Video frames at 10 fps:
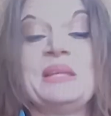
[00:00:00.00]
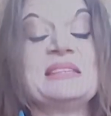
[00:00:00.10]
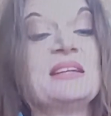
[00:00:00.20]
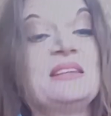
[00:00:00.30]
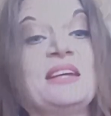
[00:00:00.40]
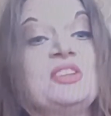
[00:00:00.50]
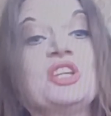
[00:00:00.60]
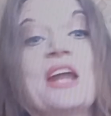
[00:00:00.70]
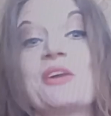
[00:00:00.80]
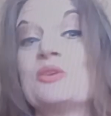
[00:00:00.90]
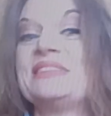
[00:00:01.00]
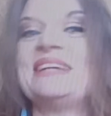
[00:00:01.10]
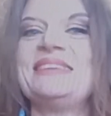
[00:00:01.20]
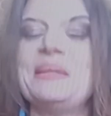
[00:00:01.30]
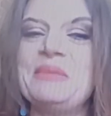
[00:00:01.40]
Pensate che girarono
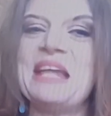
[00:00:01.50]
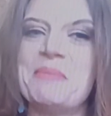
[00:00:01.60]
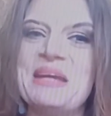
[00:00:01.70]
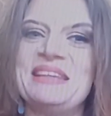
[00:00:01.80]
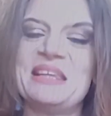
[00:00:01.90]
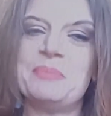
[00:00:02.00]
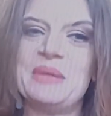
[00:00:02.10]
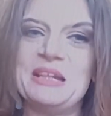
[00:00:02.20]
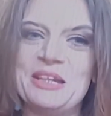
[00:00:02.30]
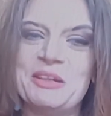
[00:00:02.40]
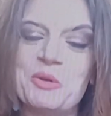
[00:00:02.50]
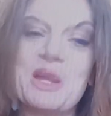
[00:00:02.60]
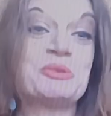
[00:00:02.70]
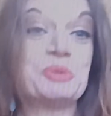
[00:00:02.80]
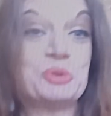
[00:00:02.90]
7.000 metri di
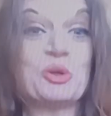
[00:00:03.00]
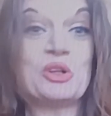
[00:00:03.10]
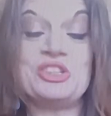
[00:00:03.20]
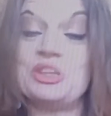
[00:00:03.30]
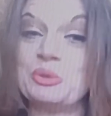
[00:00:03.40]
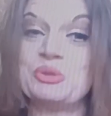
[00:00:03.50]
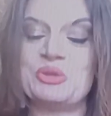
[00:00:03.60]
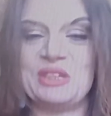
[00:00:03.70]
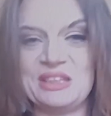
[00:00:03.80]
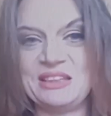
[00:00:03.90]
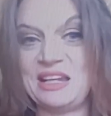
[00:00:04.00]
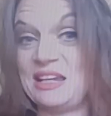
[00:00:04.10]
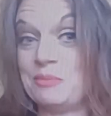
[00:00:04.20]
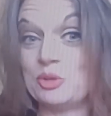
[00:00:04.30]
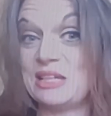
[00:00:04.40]
pellicola, tutt'oggi
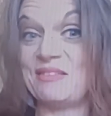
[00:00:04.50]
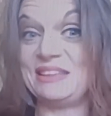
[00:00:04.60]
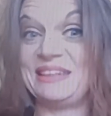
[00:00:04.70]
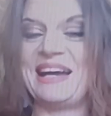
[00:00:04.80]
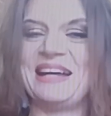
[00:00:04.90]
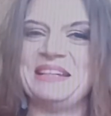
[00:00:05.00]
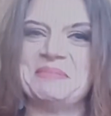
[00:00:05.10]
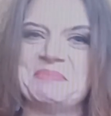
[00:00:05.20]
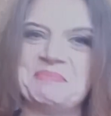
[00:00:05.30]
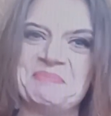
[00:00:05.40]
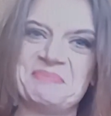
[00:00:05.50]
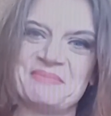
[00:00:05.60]
custoditi nei Musei Vaticani.